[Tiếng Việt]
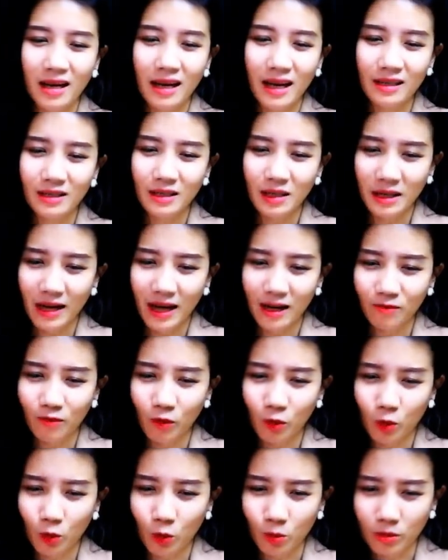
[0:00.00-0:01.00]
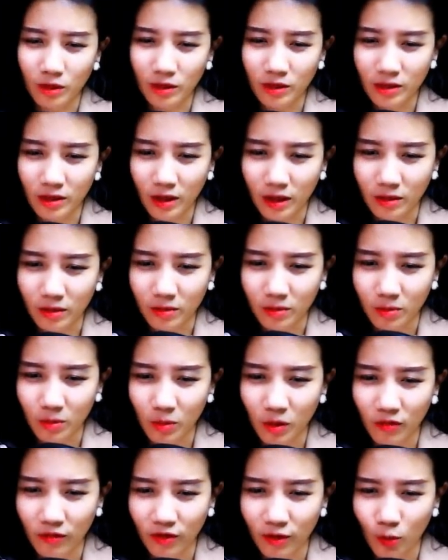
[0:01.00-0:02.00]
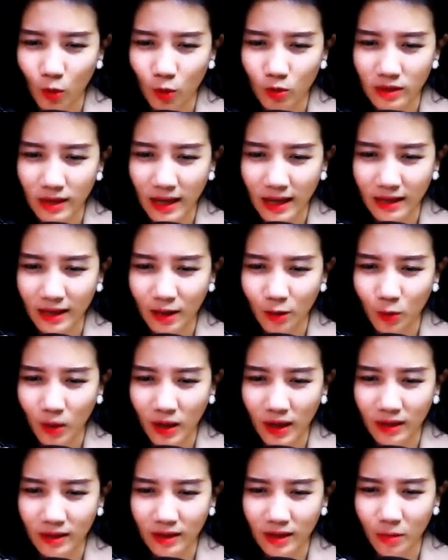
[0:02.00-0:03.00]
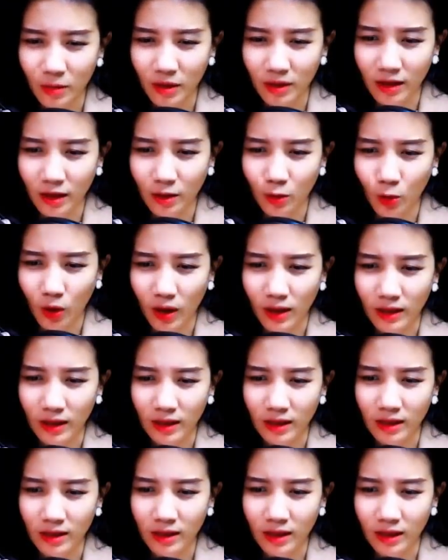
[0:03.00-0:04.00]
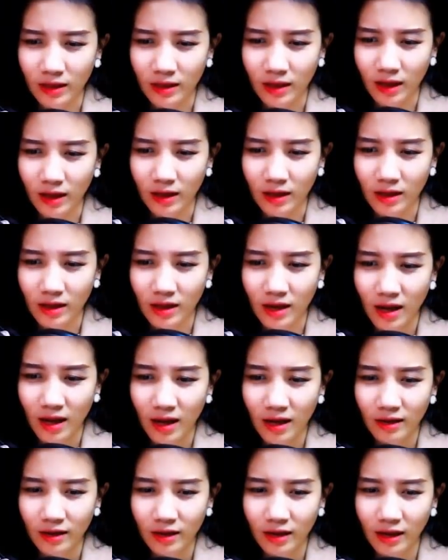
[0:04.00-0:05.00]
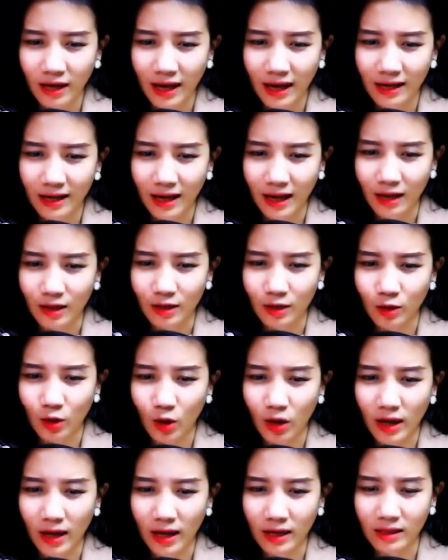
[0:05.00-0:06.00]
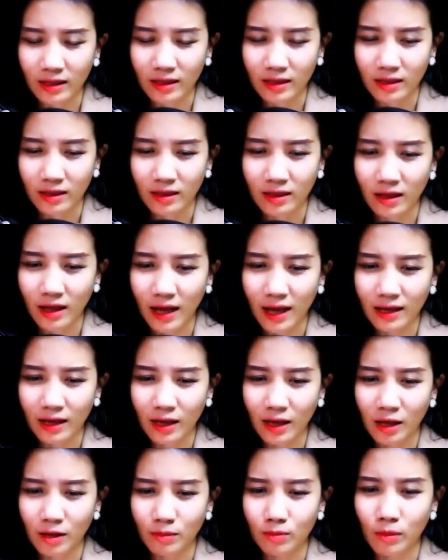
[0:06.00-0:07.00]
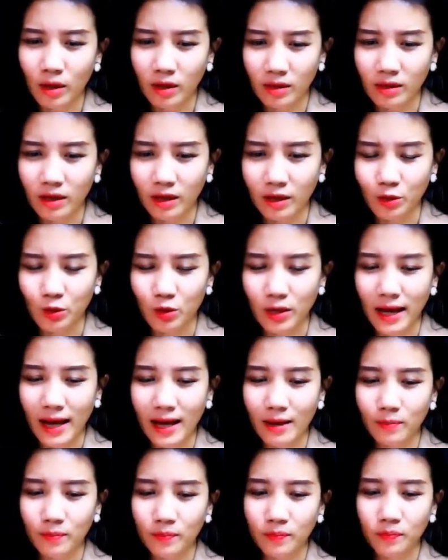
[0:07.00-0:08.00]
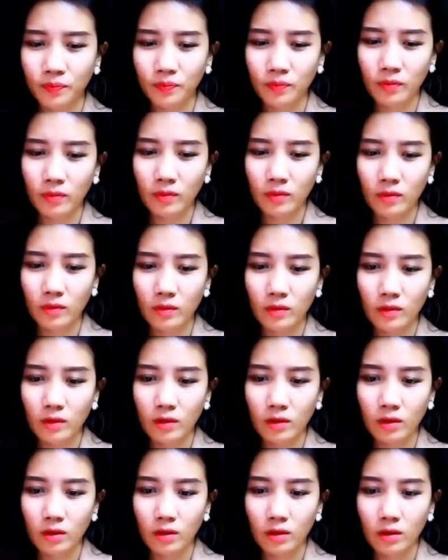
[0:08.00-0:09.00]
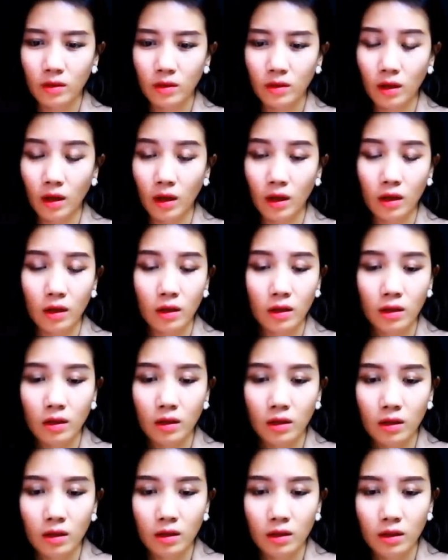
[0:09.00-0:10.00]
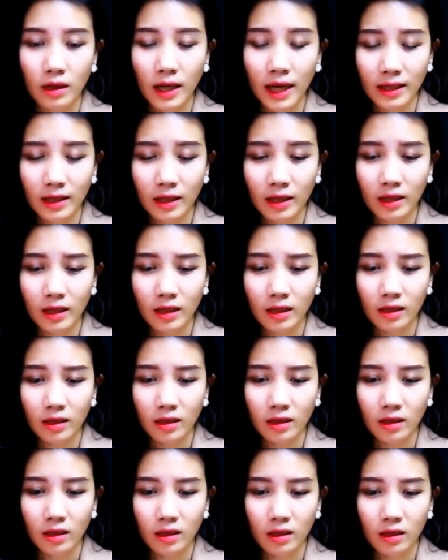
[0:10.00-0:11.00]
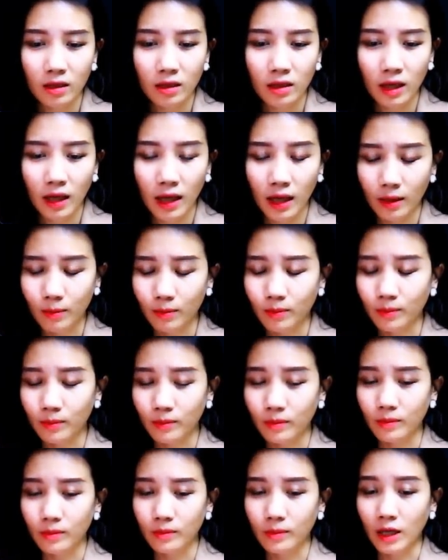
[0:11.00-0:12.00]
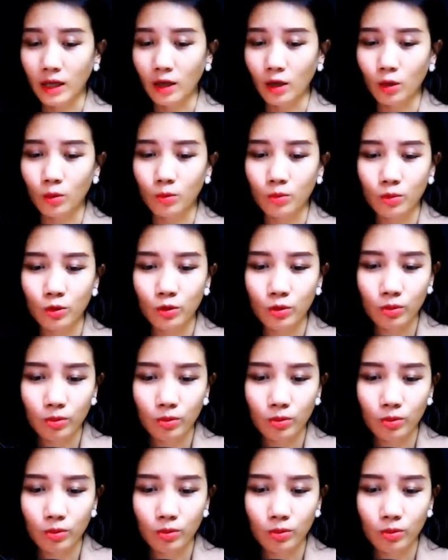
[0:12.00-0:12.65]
anh thì đang vô cùng tức giận bởi vì bộ sàng này của anh đã bị tên quản lý nhìn thấy. Khi nghe Khả Hân gọi anh thì anh liền bừng tỉnh rồi đáp. À, anh đấy. À, à không,